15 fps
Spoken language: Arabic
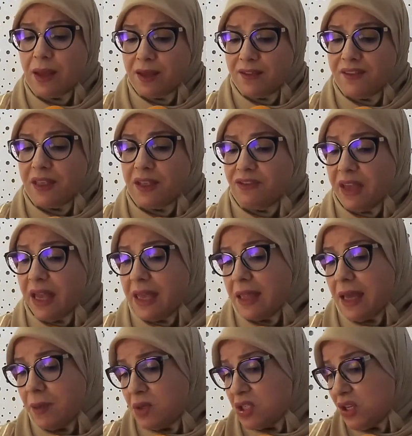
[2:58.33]
في في
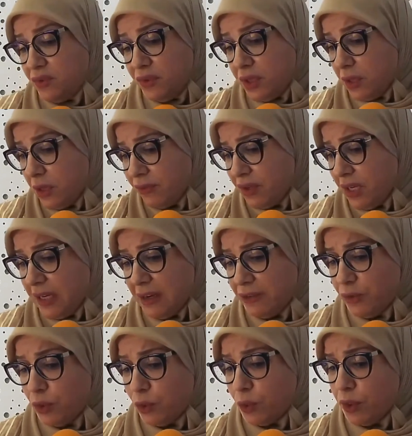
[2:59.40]
هذا المجال في أفريل
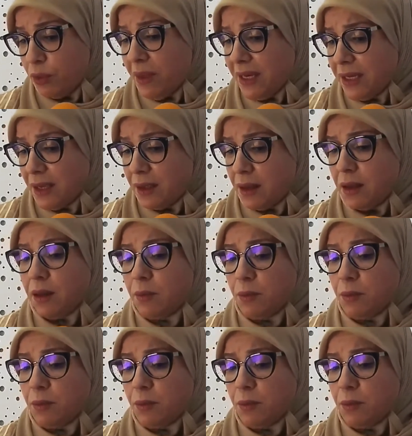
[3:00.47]
2008